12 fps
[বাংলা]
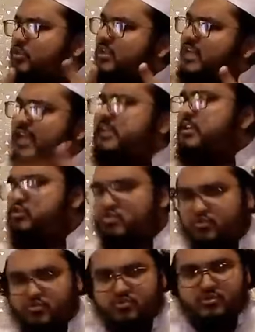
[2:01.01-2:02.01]
বলতে নাই
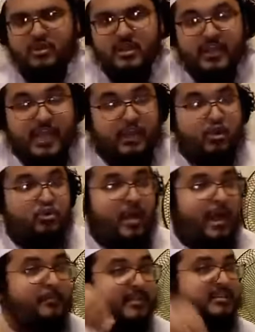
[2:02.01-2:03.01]
কিচ্ছু এখনও
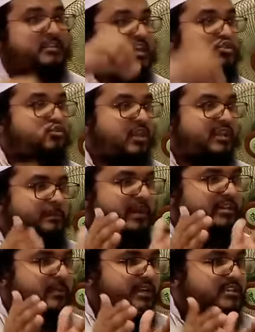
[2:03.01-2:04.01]
আমাদের দেশগুলাতে
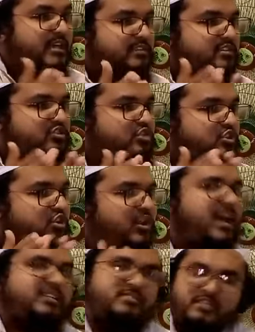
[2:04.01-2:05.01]
পারিবারিক শান্তি
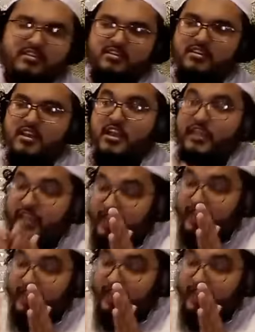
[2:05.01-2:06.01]
শৃঙ্খলা আছে
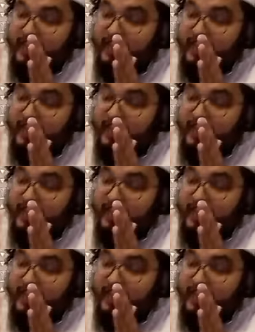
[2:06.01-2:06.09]
এই জন্য